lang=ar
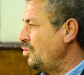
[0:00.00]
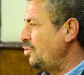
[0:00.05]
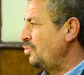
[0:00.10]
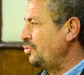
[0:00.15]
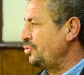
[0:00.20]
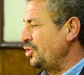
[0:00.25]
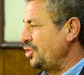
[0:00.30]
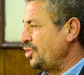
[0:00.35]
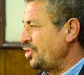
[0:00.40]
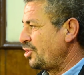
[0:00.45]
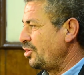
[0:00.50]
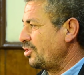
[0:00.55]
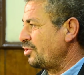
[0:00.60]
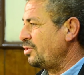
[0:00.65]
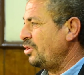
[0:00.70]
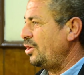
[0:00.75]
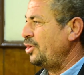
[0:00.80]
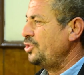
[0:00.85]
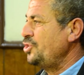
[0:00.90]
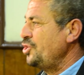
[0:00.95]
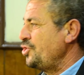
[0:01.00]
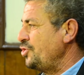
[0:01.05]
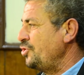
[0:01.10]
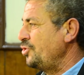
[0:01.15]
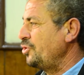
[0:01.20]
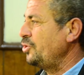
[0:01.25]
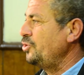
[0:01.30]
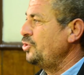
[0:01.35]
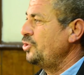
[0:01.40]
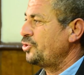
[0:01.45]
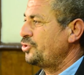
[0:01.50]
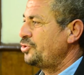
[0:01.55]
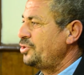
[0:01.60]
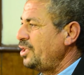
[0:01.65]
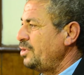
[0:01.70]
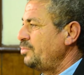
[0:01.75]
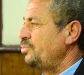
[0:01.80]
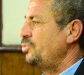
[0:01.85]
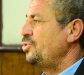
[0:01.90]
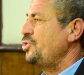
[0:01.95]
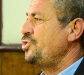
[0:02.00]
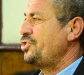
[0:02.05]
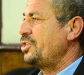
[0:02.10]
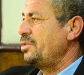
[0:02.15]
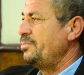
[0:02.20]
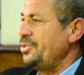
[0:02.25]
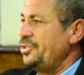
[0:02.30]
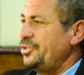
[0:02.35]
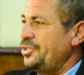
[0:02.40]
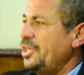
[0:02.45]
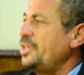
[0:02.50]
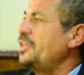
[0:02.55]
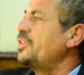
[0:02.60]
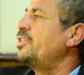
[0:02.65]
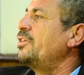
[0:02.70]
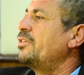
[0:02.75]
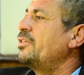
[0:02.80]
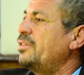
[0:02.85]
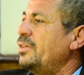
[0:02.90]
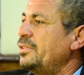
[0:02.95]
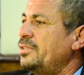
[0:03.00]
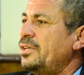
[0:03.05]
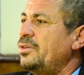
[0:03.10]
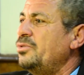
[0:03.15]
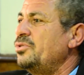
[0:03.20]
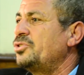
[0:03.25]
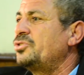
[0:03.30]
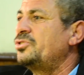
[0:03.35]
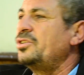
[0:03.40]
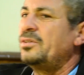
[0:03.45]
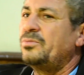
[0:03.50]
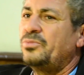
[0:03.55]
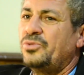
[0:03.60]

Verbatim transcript: وده يتلقاه يضرب ويجر من ده يتلقى ده ويتضرب